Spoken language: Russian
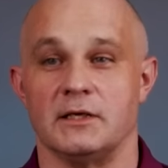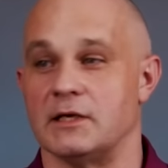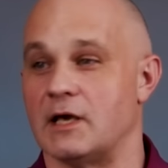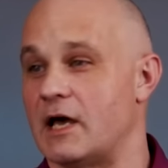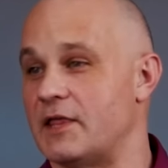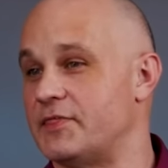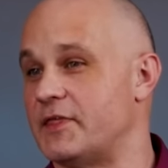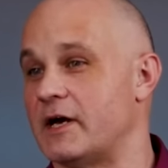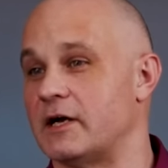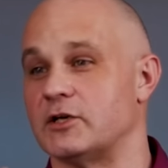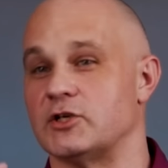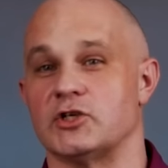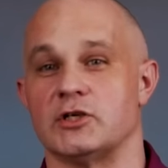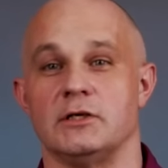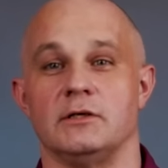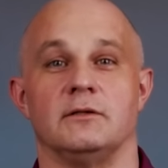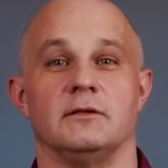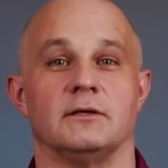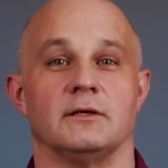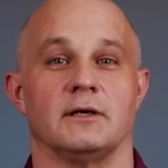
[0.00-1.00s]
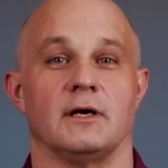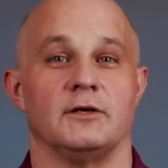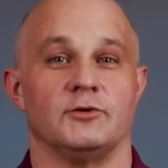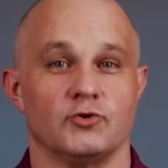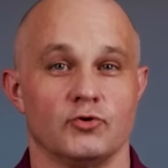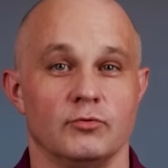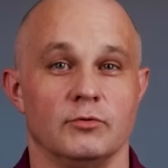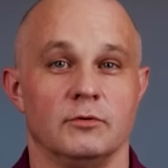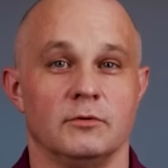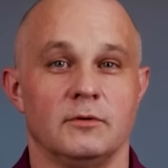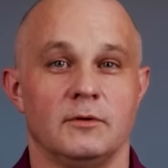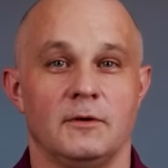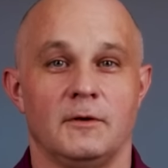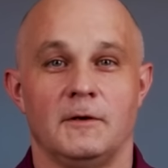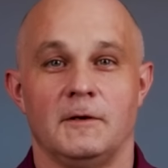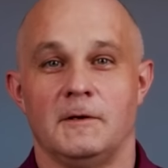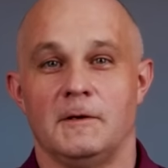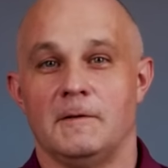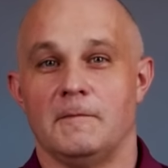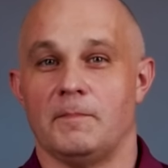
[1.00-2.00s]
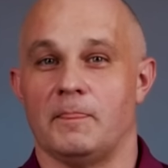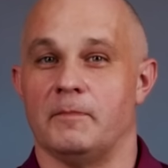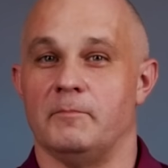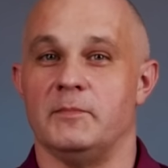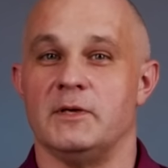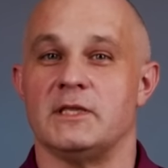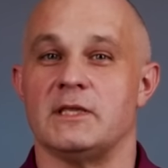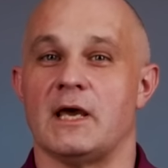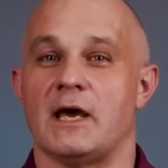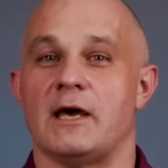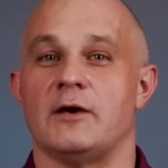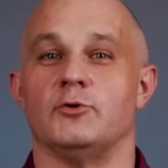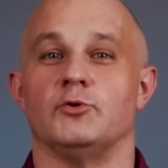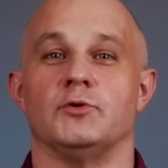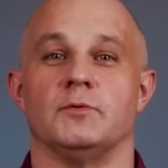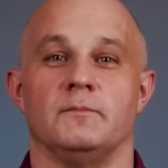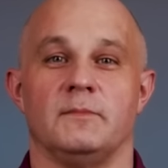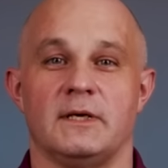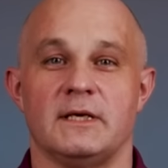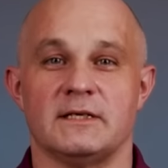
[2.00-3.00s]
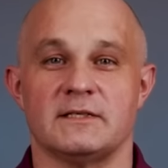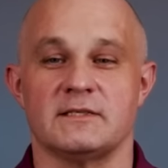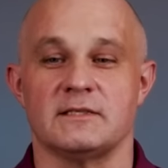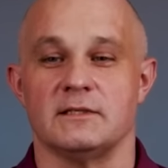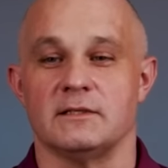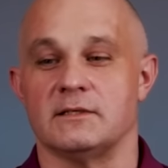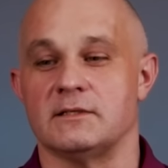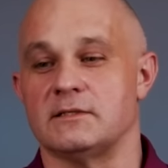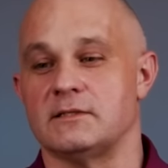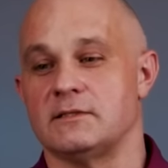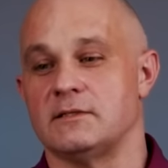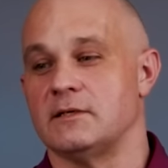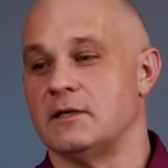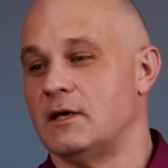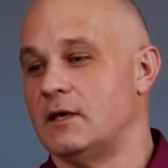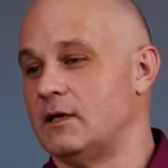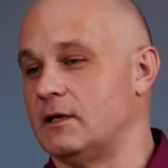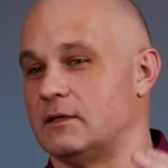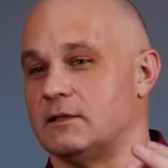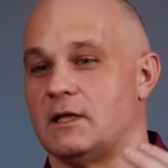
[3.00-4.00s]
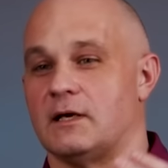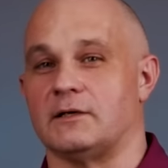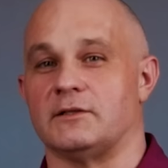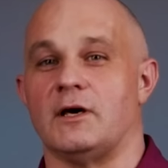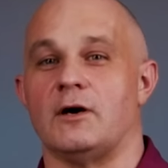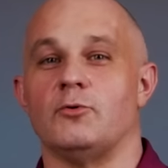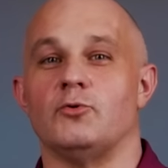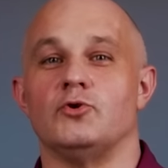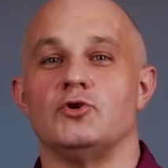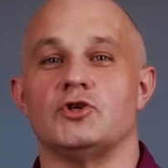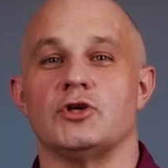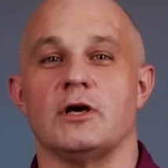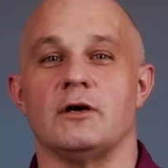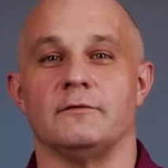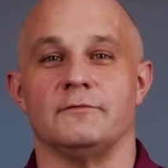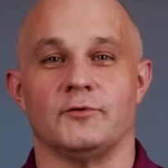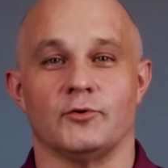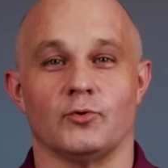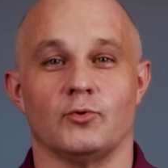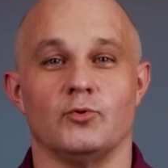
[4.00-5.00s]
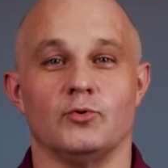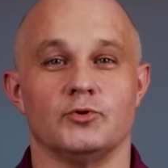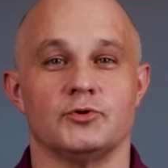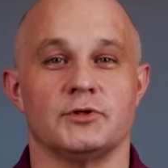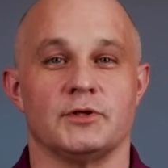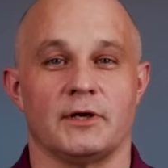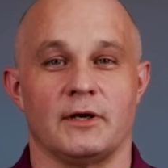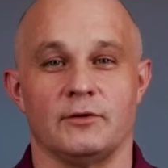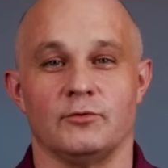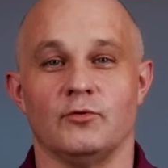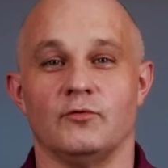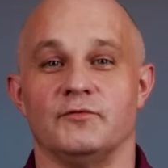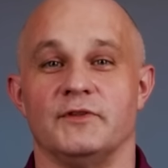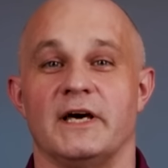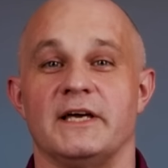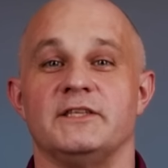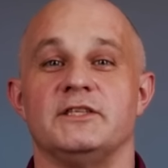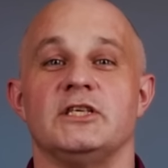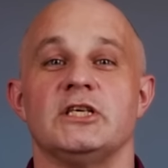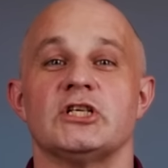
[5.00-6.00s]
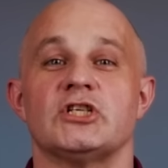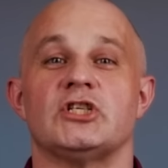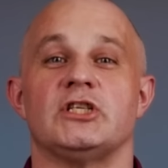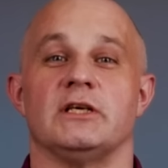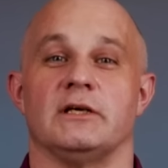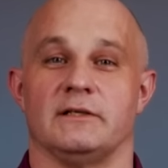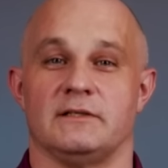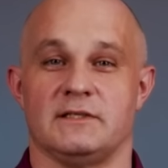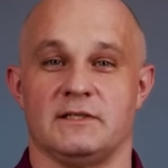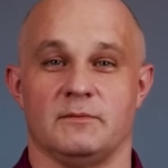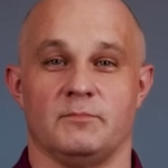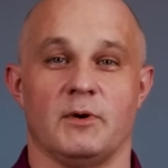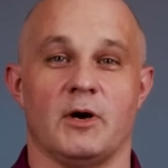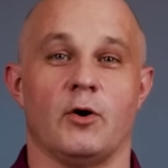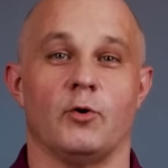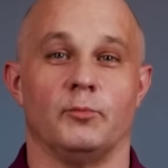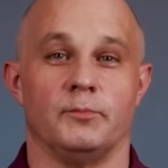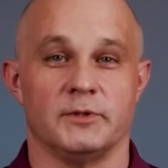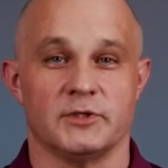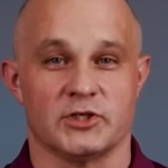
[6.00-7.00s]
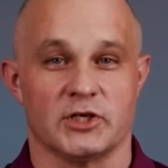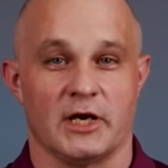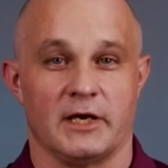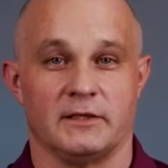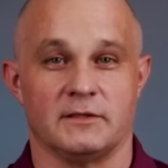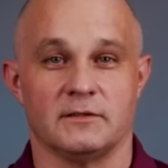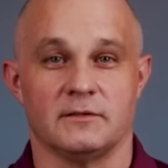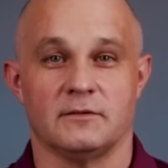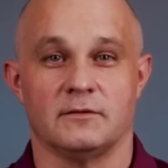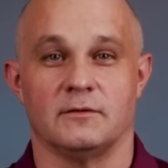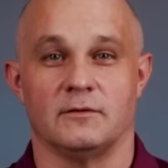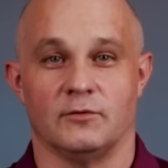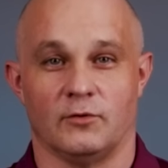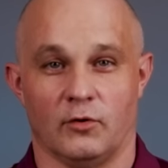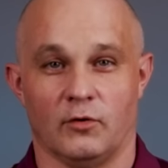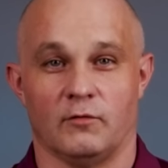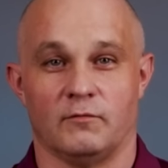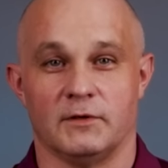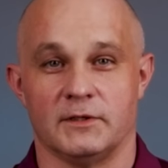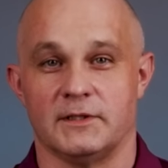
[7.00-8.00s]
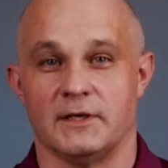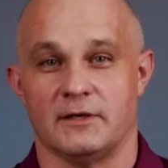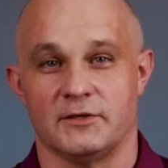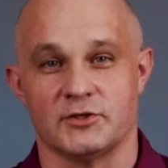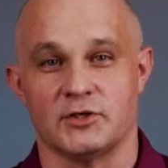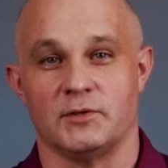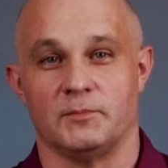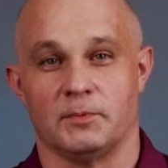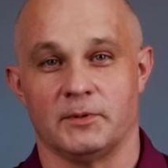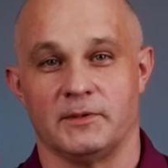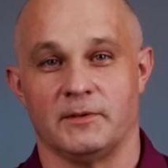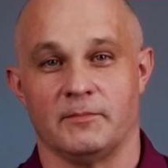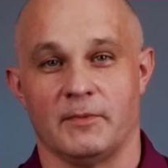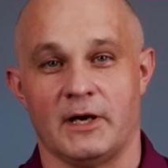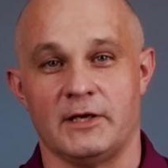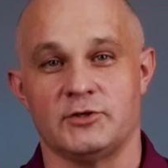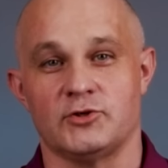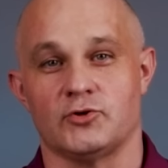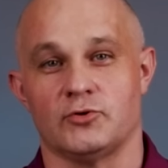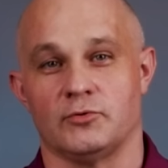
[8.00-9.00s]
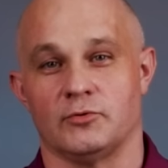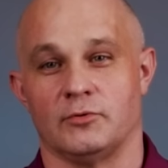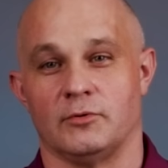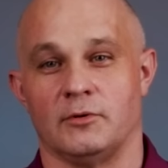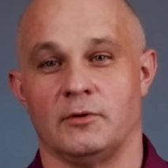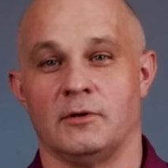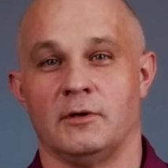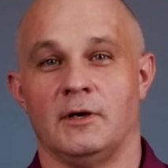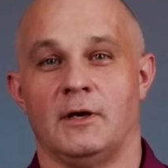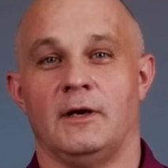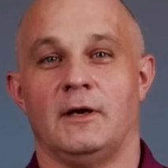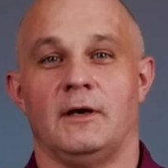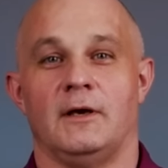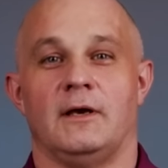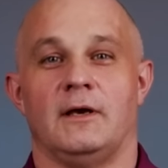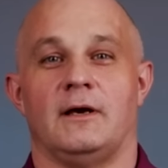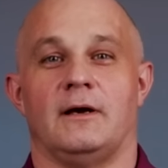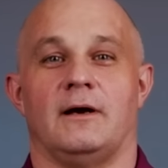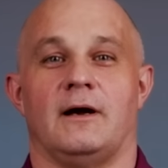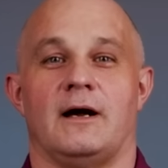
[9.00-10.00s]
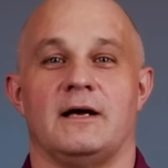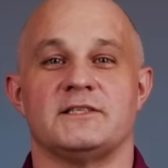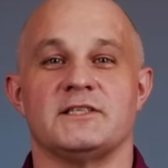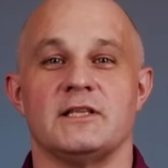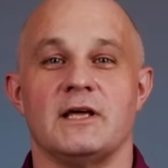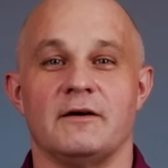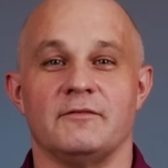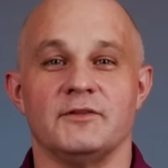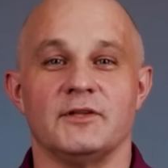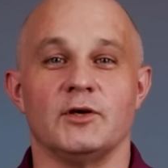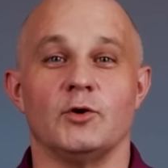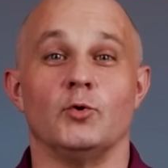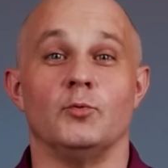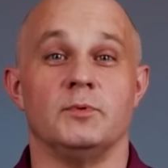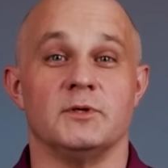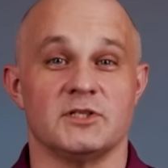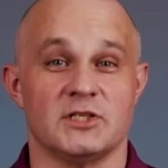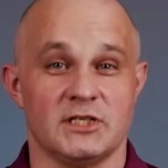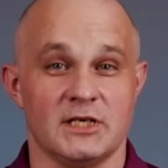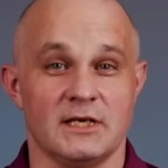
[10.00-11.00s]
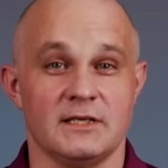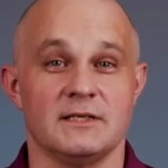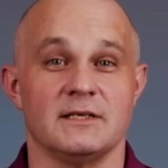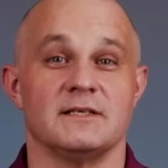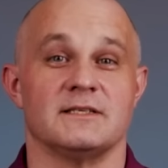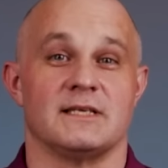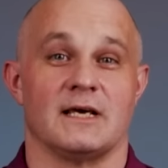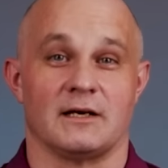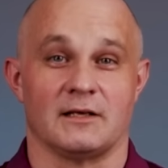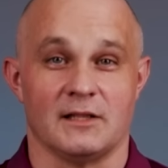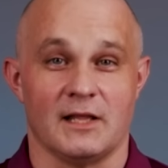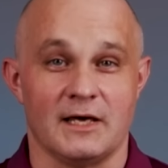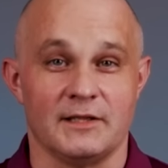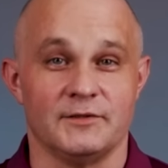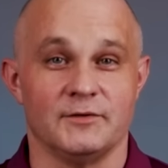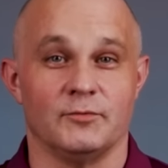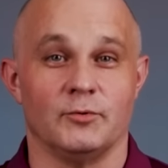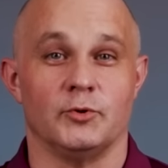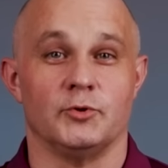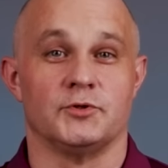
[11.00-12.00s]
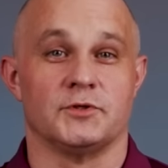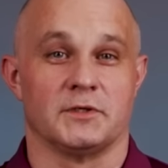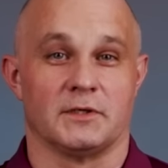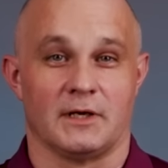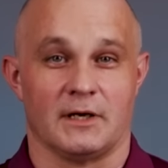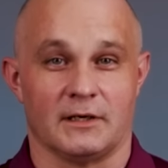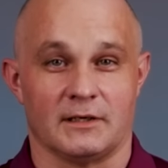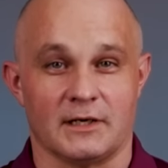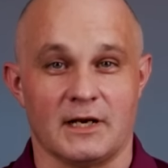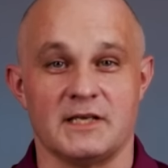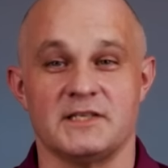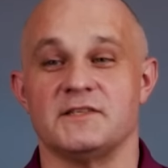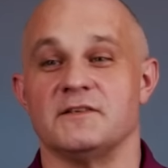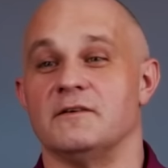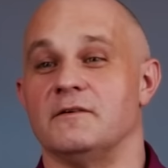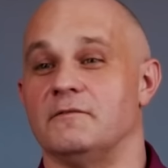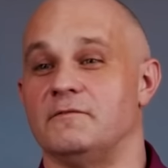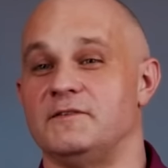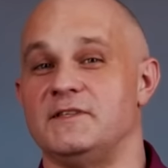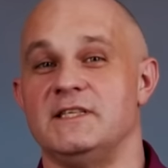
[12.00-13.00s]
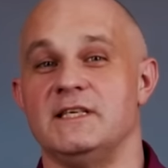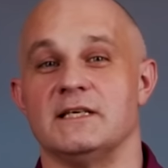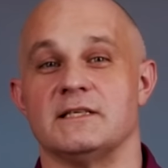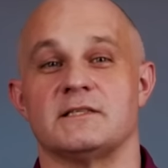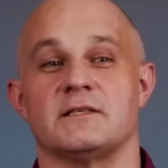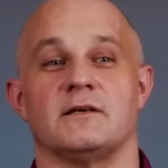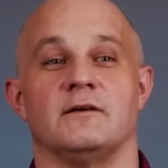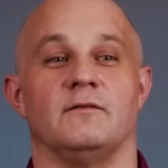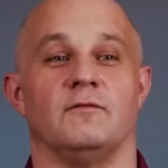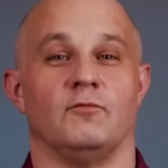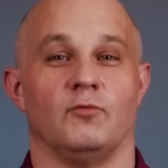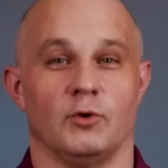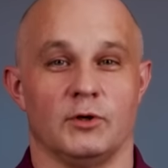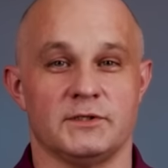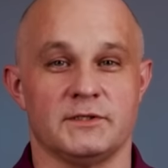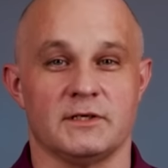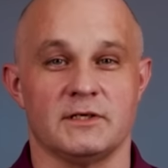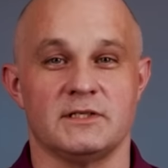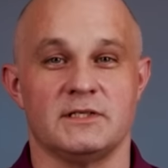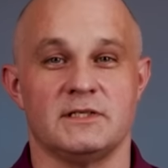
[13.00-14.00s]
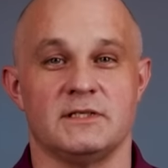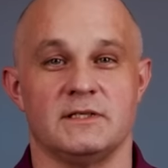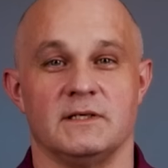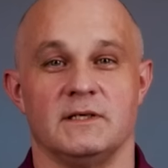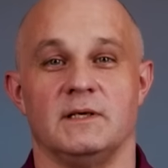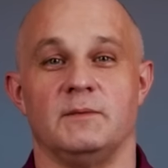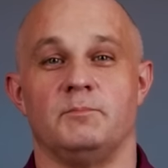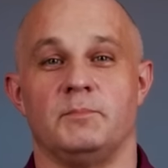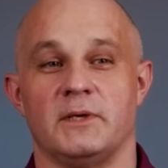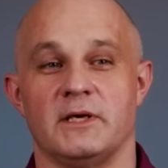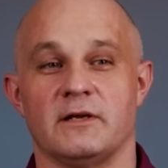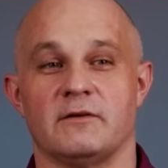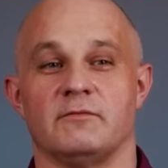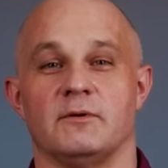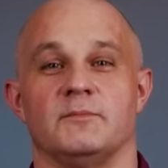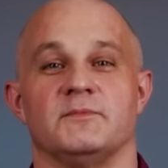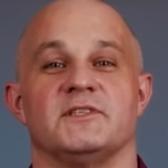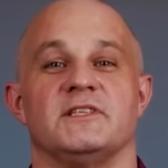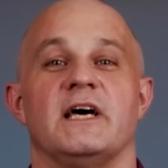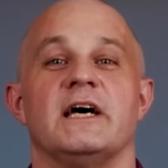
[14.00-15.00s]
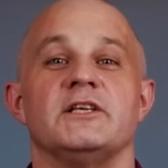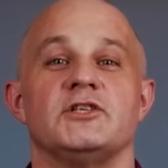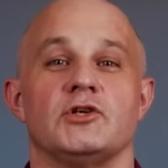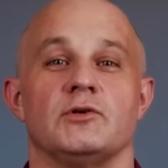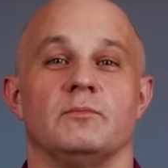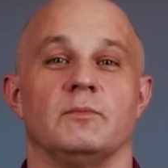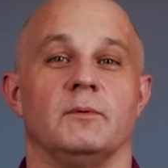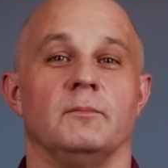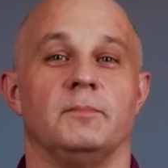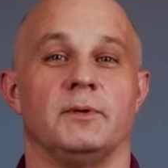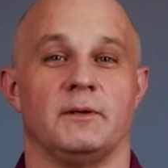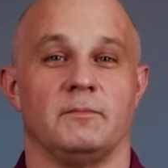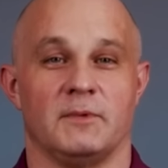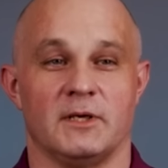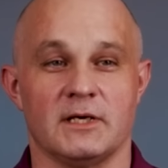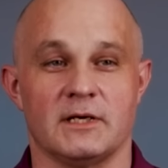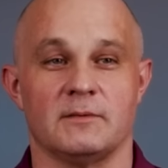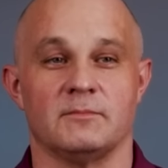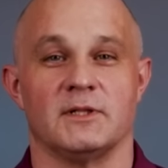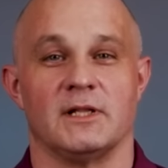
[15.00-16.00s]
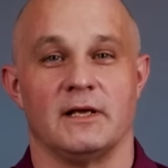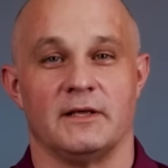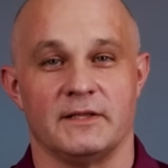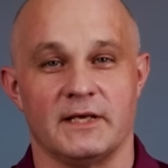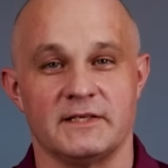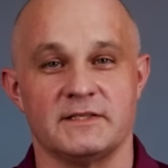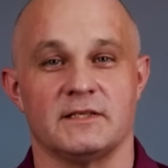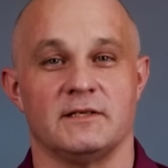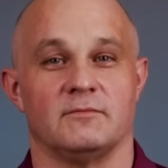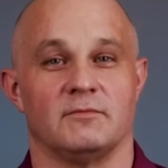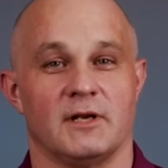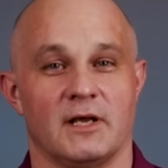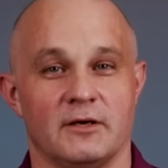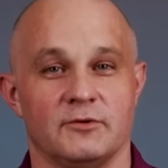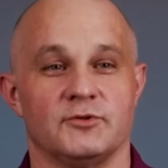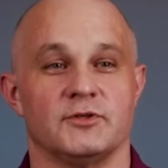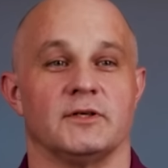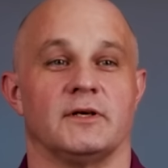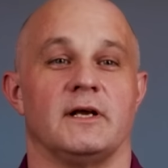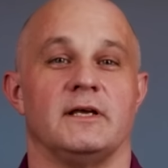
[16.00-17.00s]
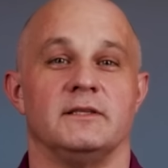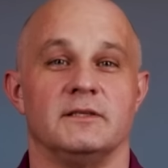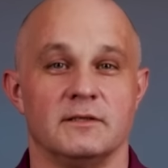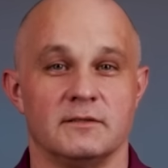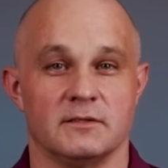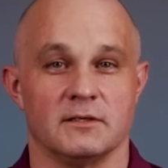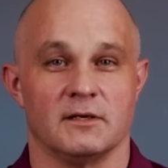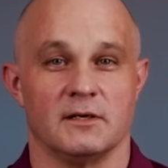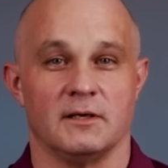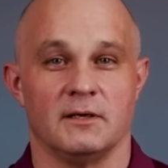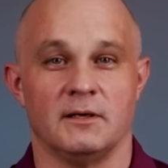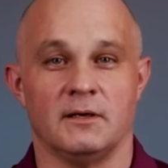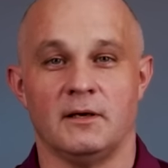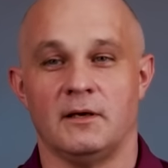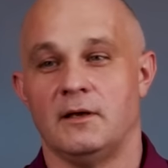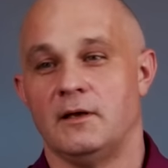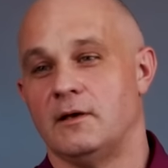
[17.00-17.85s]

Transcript: Я так жить не хочу. Меняют местность, иногда уезжают в другую страну в надежде от себя убежать. Но вы должны понимать, что Основные убеждения закладываются как раз в детском возрасте, и первым значимым примером для нас являются родители.